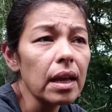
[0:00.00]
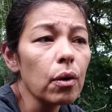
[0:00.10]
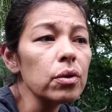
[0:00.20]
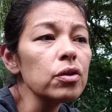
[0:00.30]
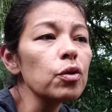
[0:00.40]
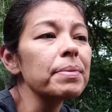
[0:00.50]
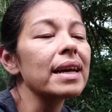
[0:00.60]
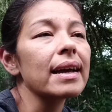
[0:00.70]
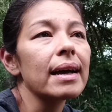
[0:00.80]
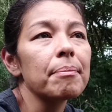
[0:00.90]
Quando eu tô pra
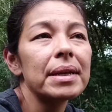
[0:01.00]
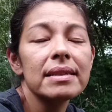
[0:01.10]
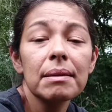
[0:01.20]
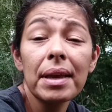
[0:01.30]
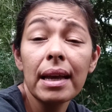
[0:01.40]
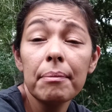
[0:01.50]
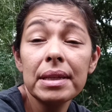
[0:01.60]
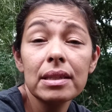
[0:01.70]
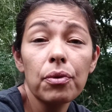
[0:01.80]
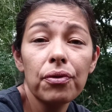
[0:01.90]
cá, parece que minha
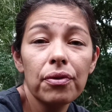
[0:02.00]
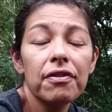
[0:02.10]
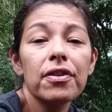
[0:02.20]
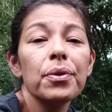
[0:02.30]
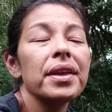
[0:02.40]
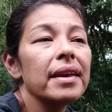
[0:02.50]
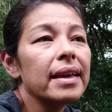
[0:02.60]
cabeça flui